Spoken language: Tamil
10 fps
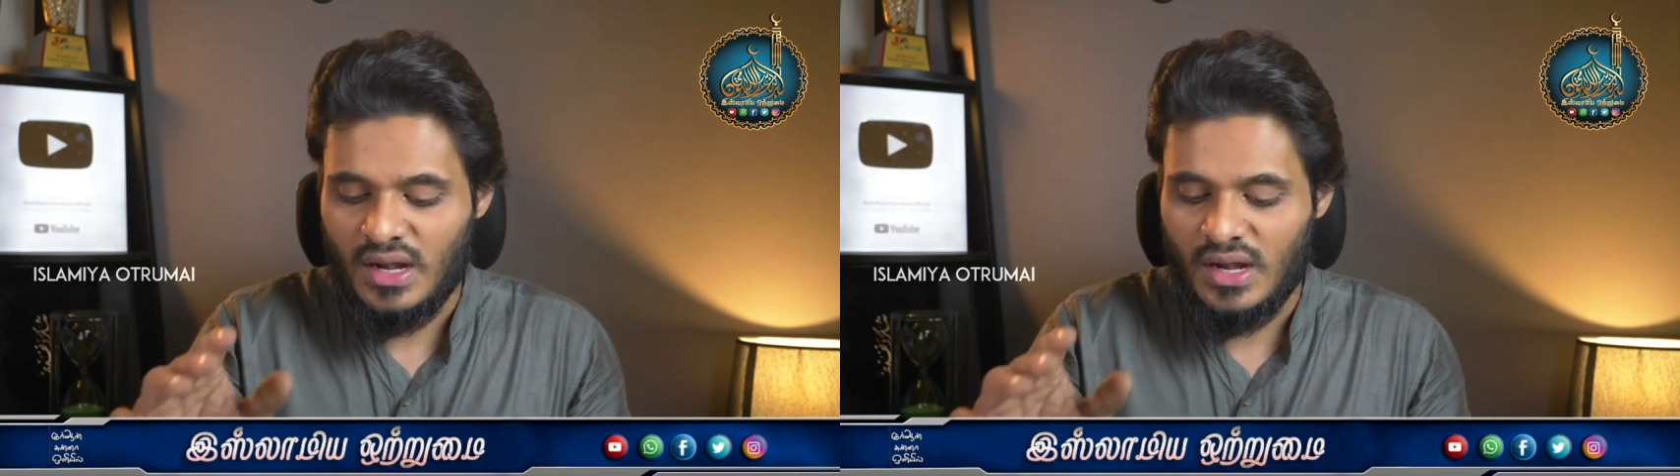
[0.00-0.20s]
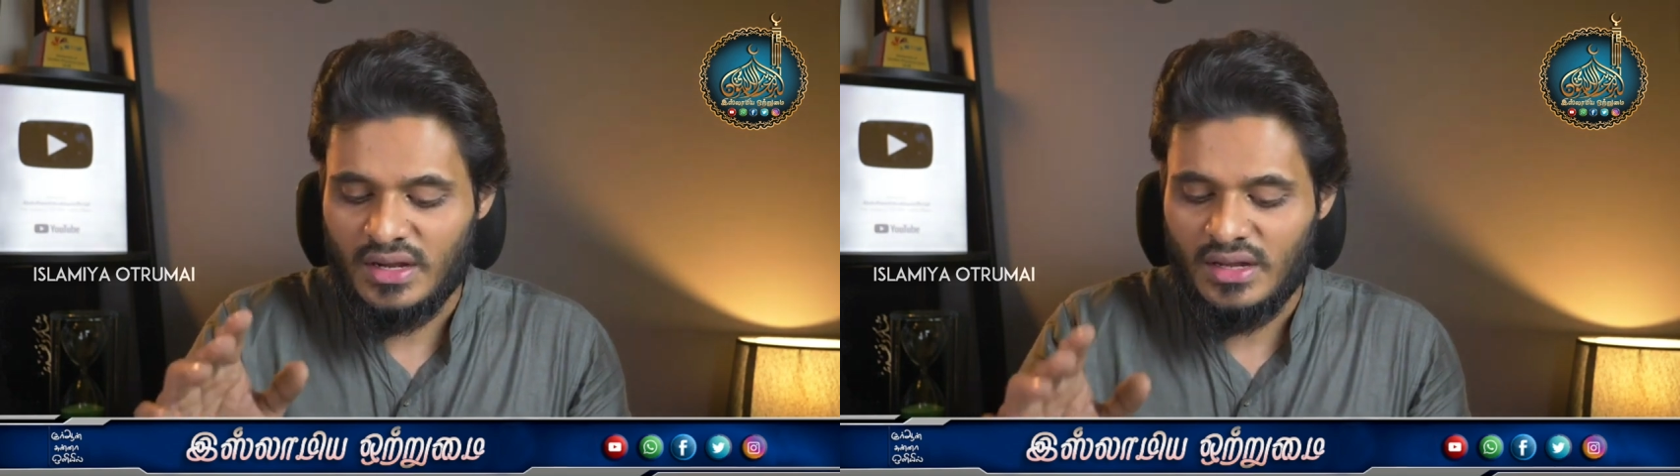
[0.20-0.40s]

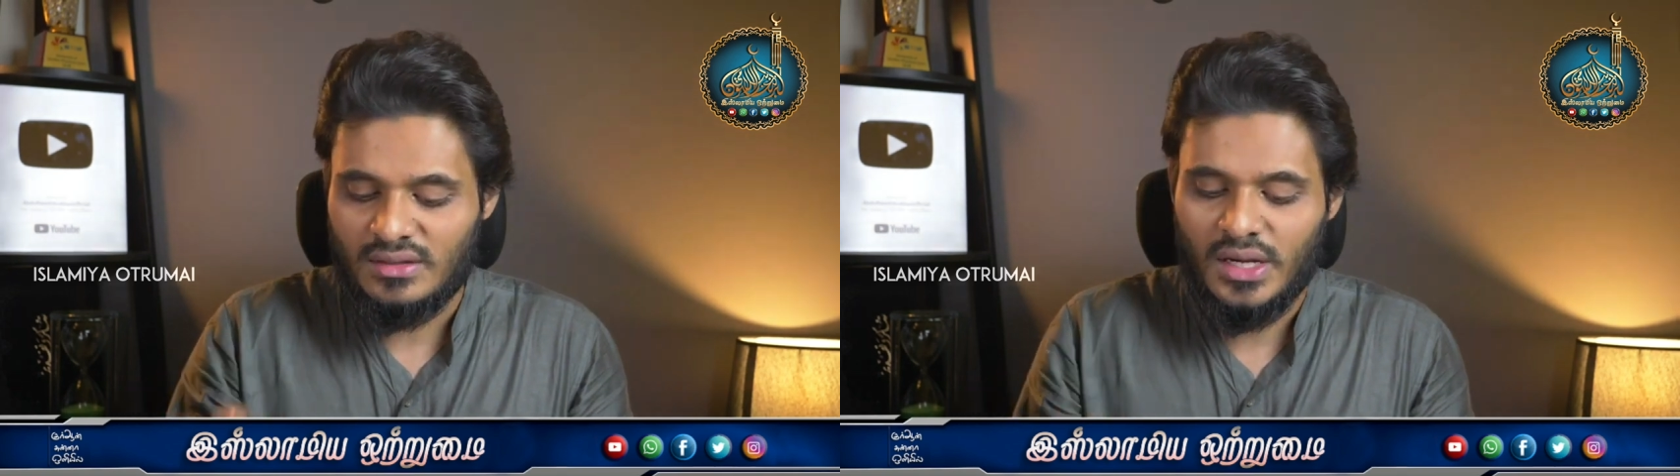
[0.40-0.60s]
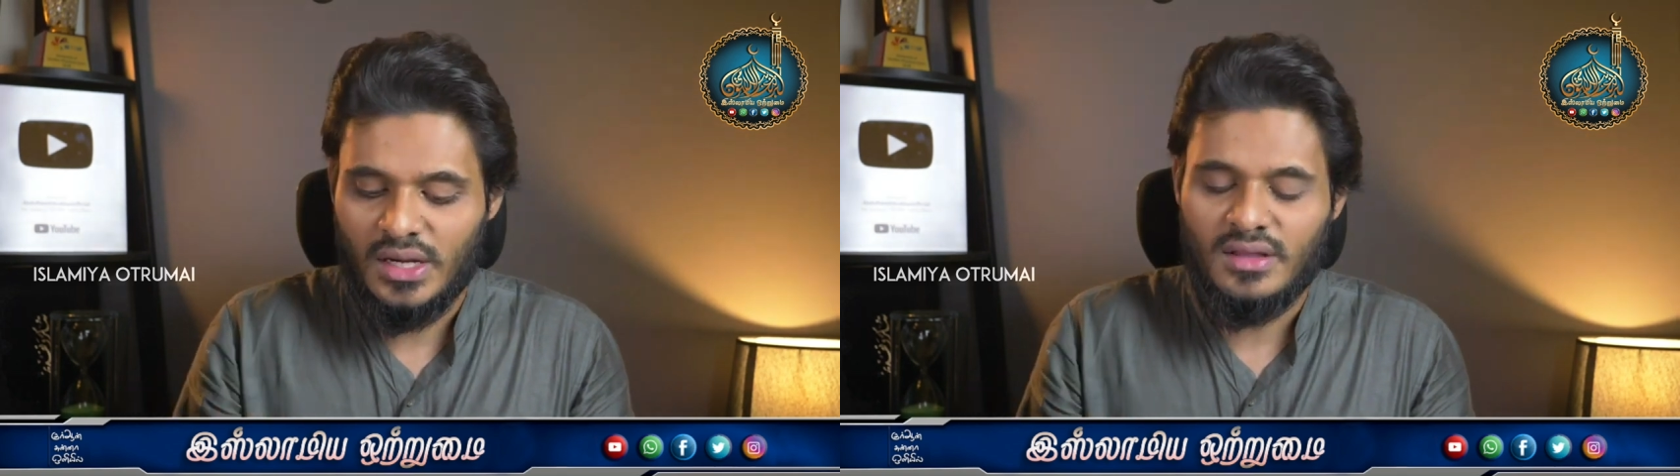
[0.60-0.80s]

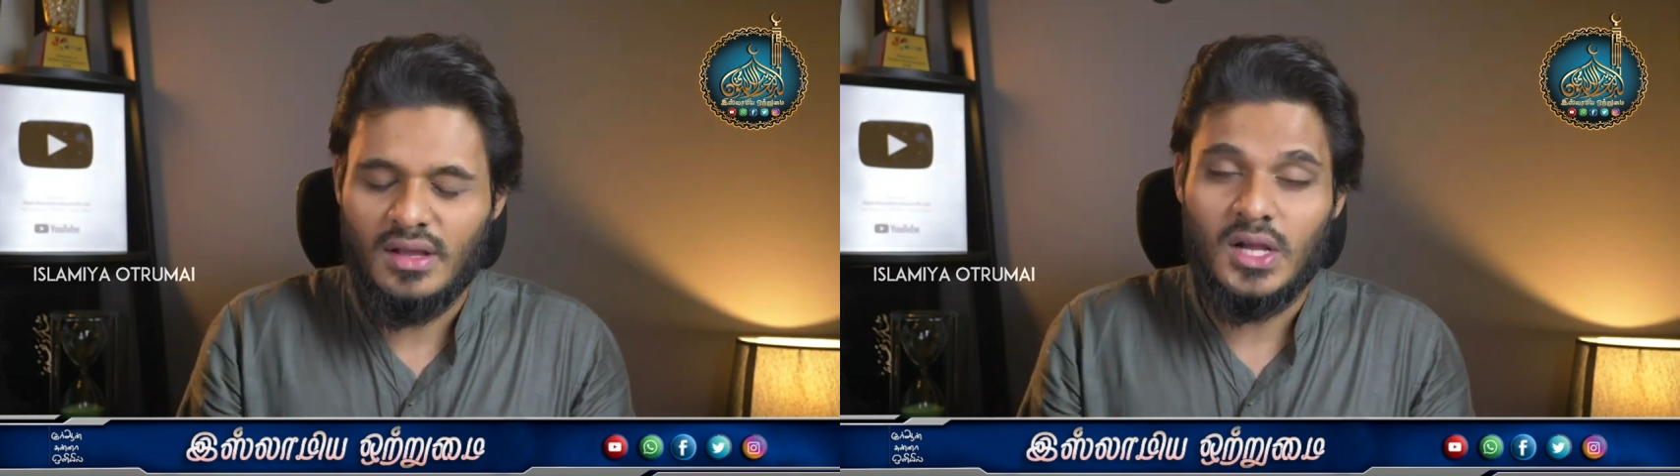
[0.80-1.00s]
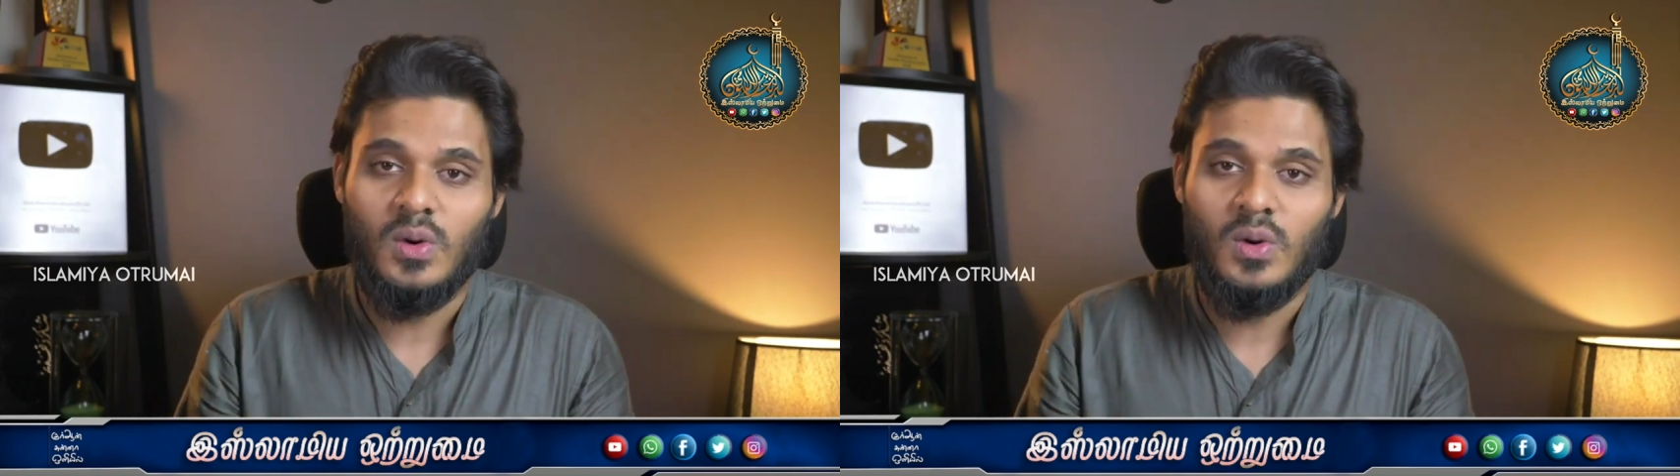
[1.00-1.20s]
காரியத்தை
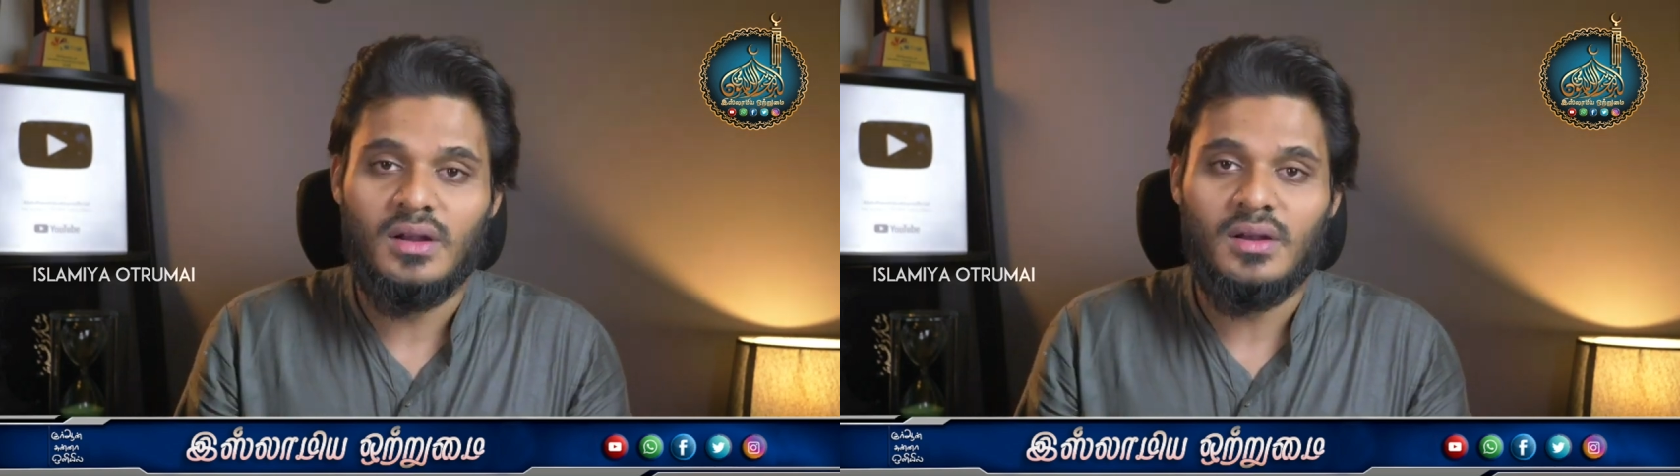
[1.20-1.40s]
எளிதாக்குவான்